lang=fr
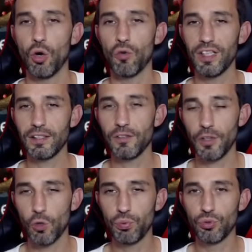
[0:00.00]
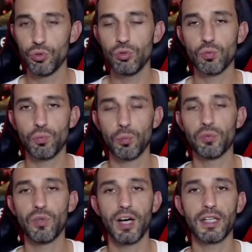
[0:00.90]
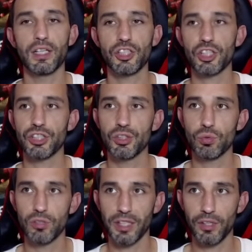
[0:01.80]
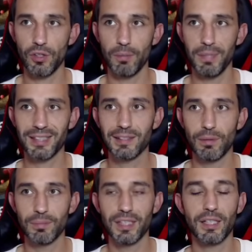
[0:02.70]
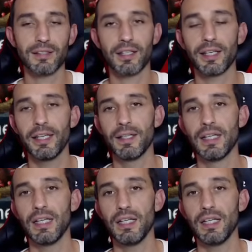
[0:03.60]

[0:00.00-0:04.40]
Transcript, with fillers: On va essayer de faire au plus juste pour pouvoir aller la chercher tout en gardant un maximum d'éclats sacrés.